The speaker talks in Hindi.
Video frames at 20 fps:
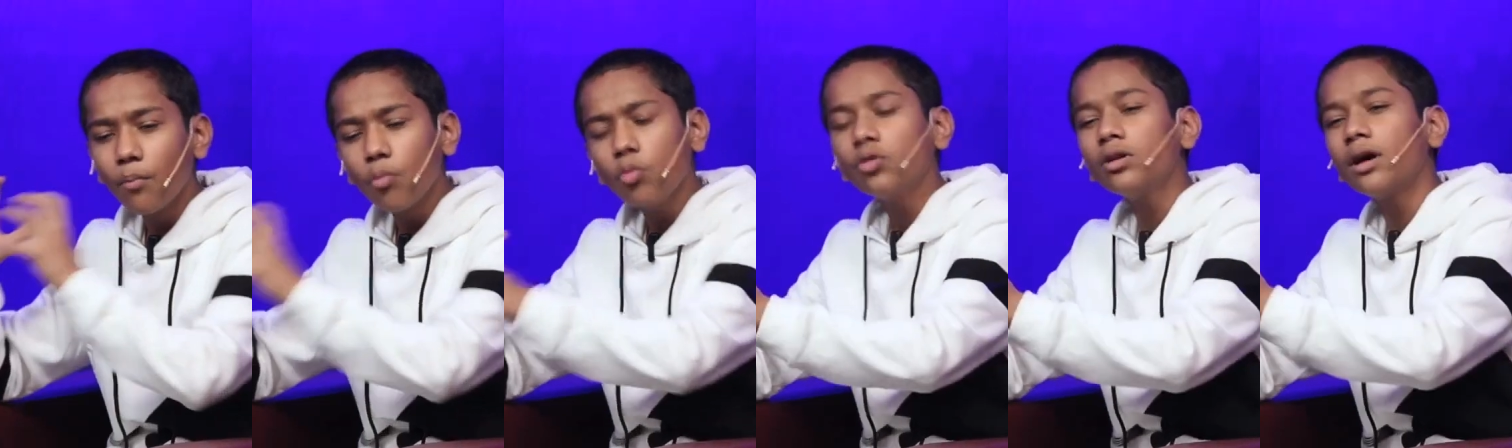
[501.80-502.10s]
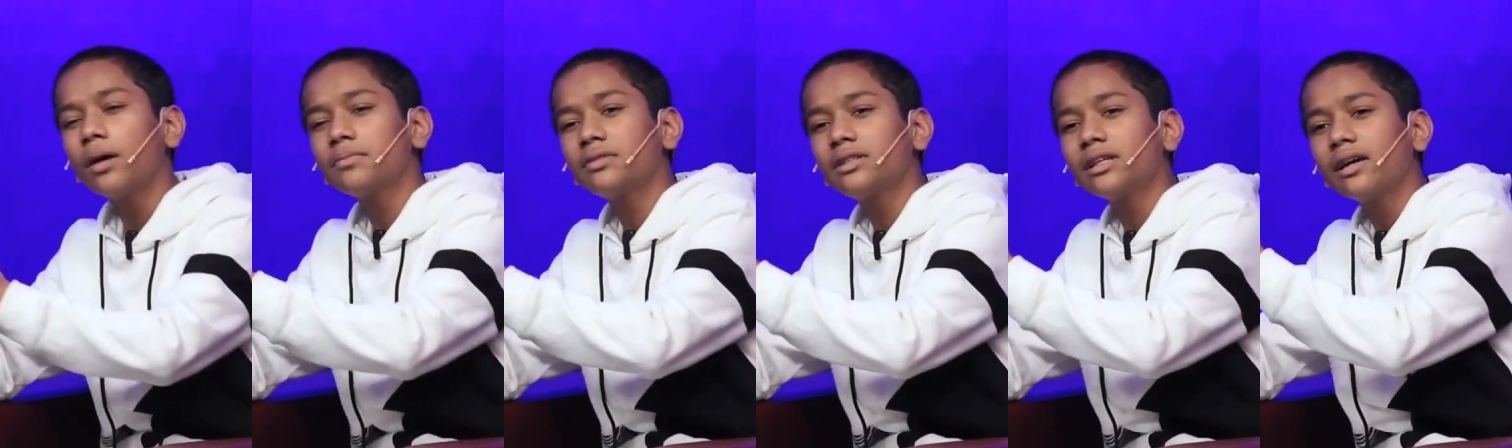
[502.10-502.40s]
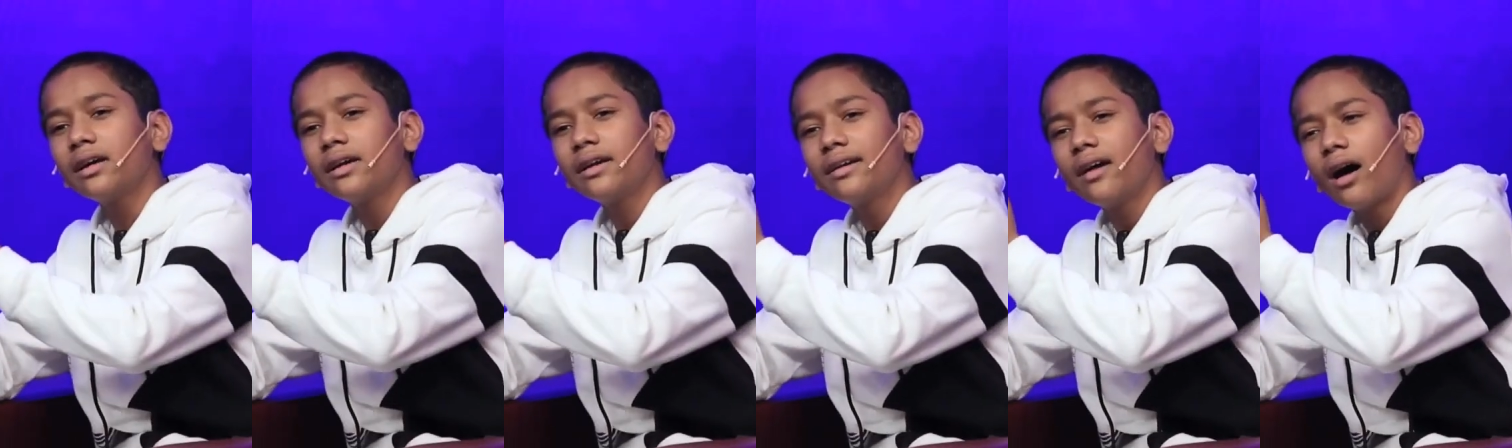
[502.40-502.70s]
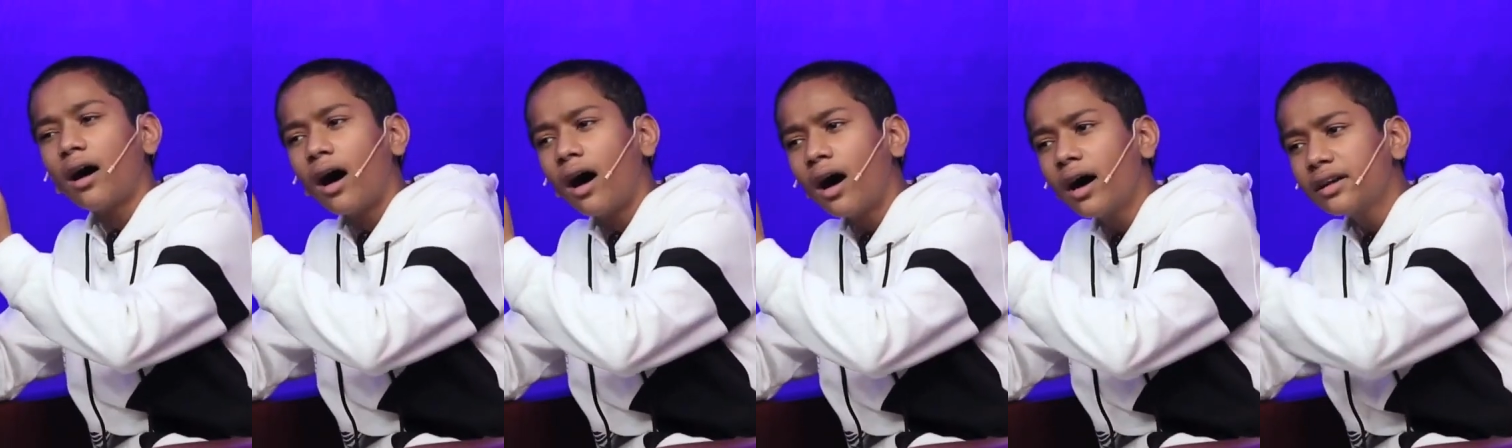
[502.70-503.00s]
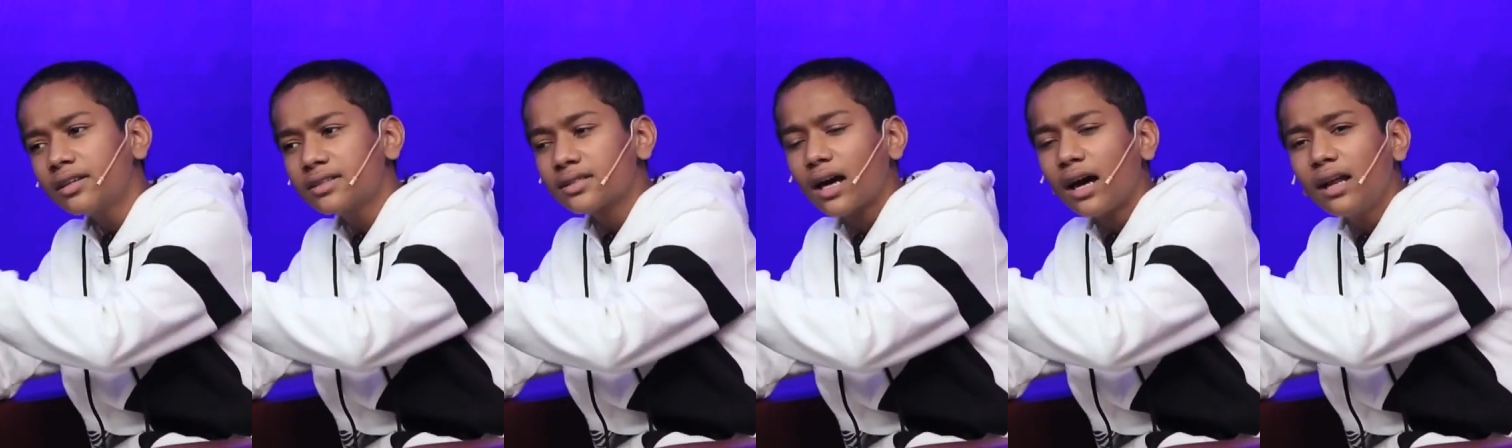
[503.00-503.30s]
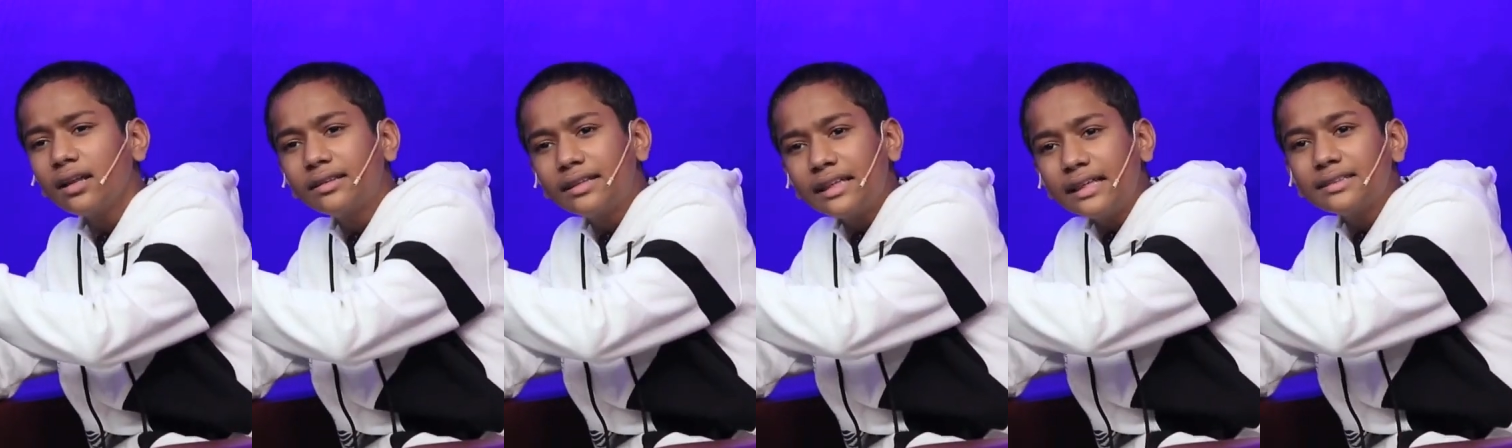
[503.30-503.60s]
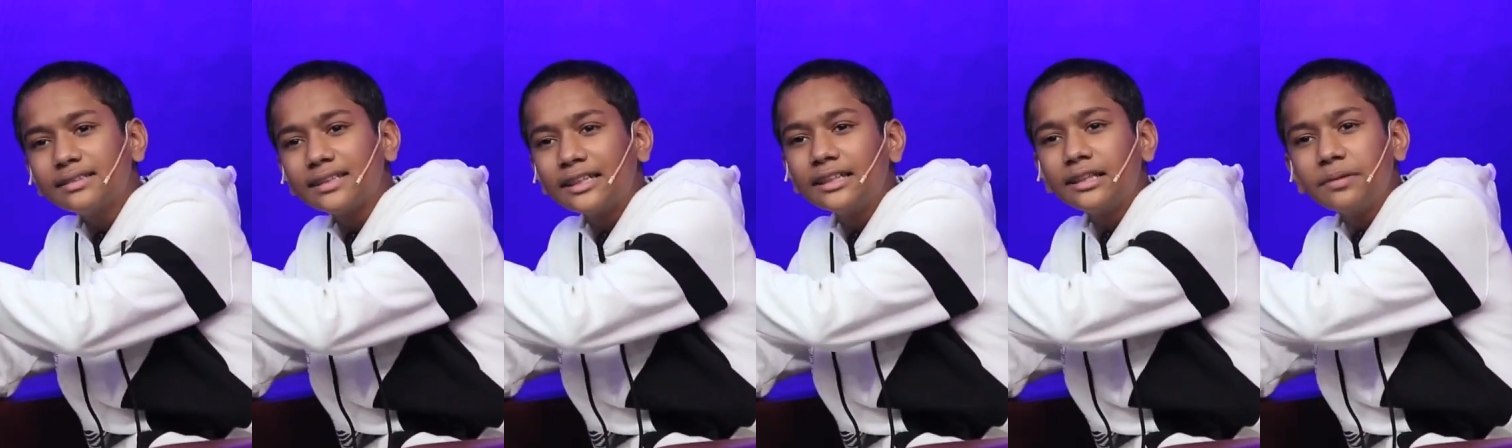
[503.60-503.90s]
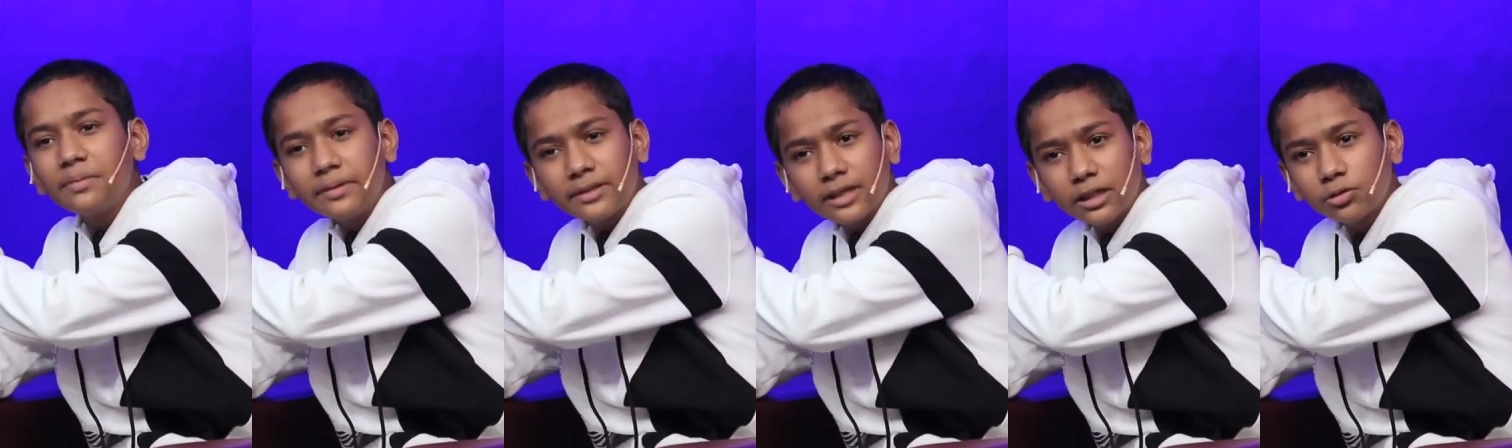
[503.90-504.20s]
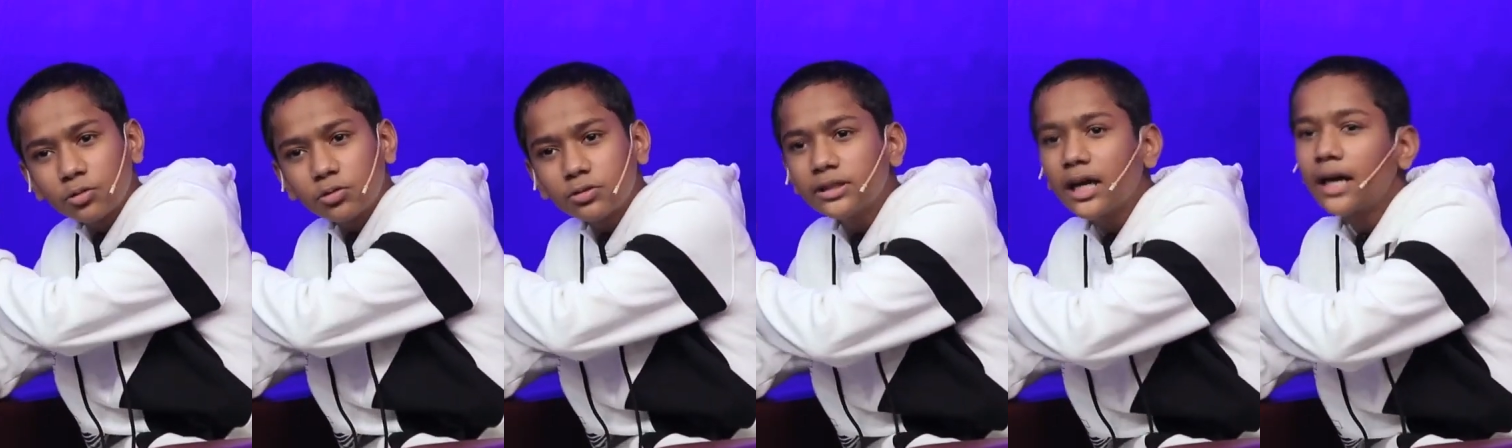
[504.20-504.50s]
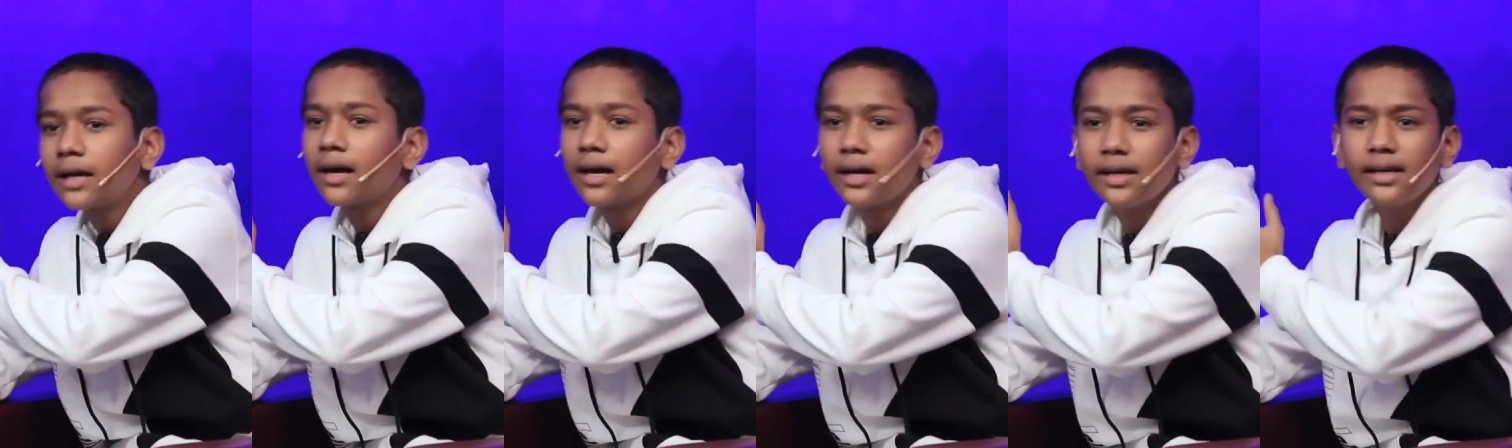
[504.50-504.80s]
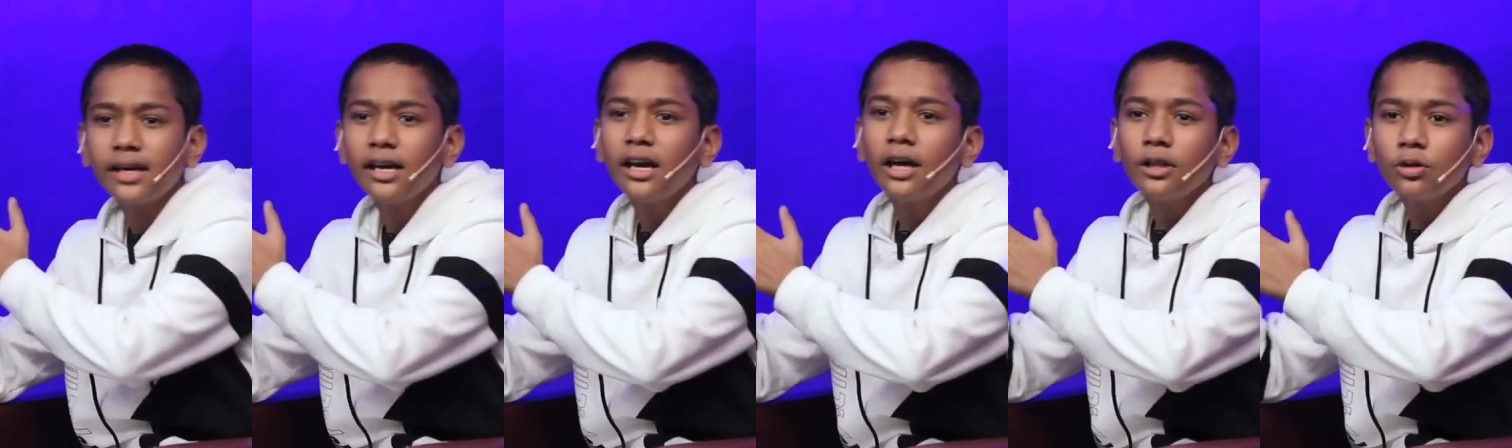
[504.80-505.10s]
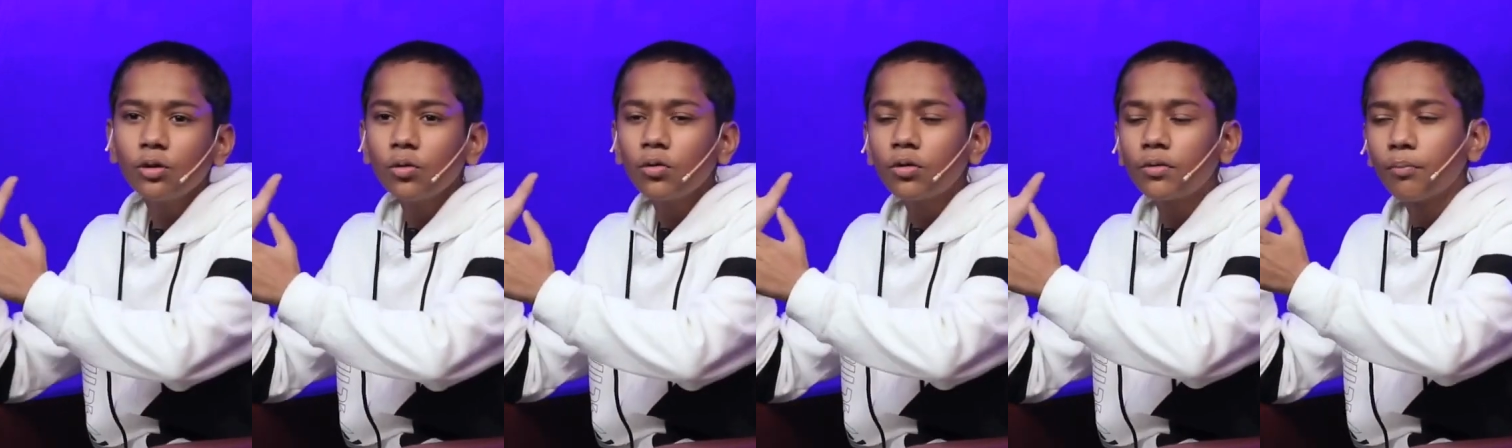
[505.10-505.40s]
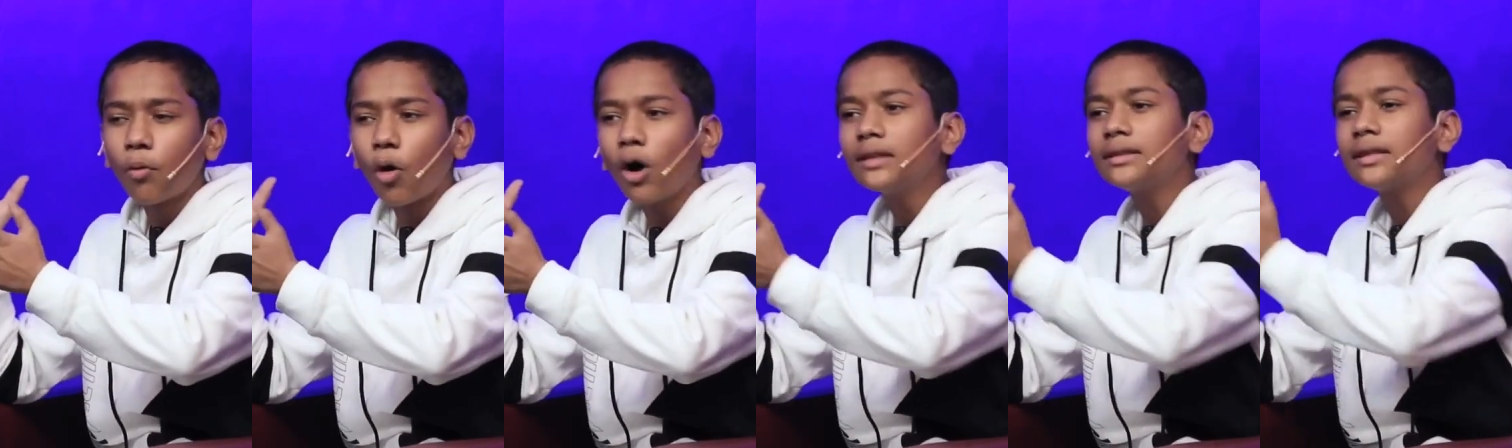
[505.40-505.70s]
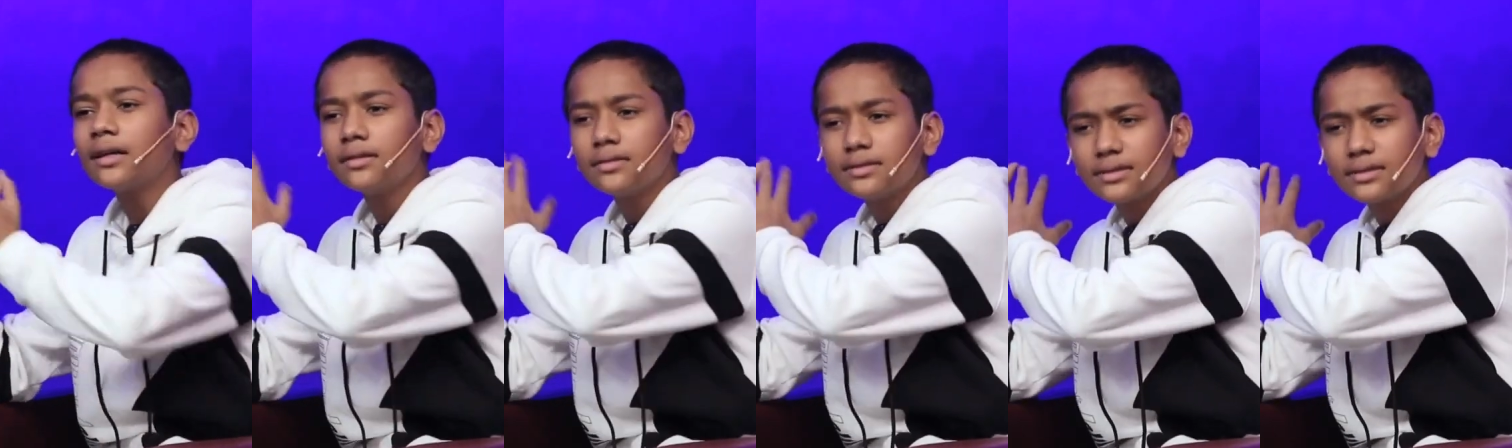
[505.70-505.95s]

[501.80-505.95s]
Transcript: मून हमसे हर साल तीन सेंटीमीटर दूर जा रहा है तो बहुत